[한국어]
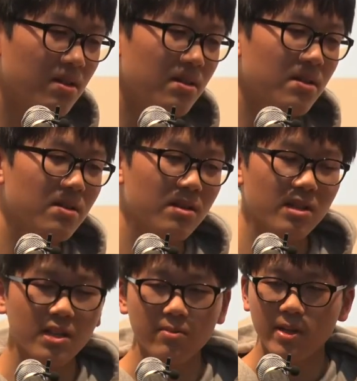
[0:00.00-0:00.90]

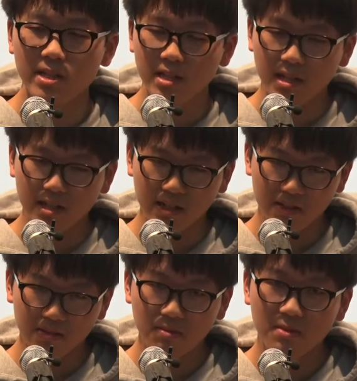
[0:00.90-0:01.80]
그렇기 때문에 제가
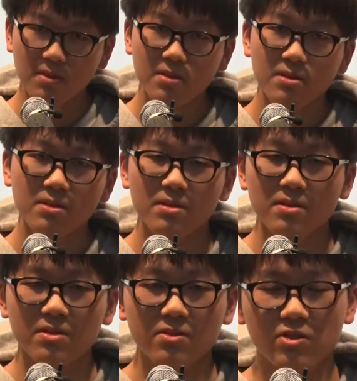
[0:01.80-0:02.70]

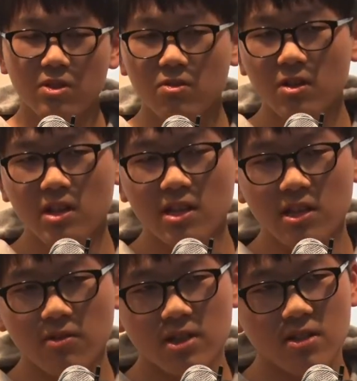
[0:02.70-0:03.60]
주인공이
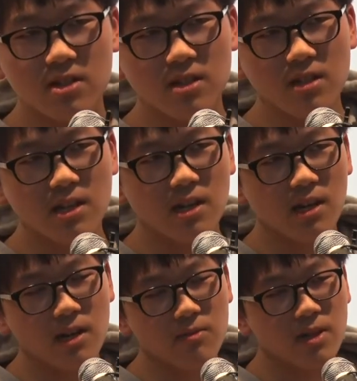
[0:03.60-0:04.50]
되기 위해서는
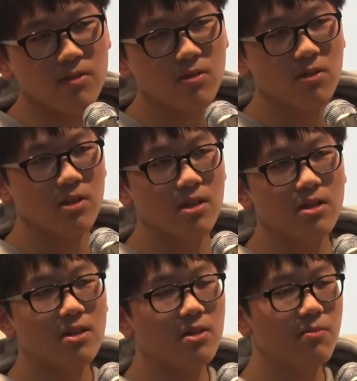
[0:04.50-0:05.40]
아무래도
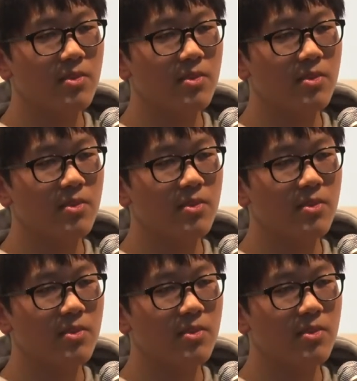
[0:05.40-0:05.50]
이런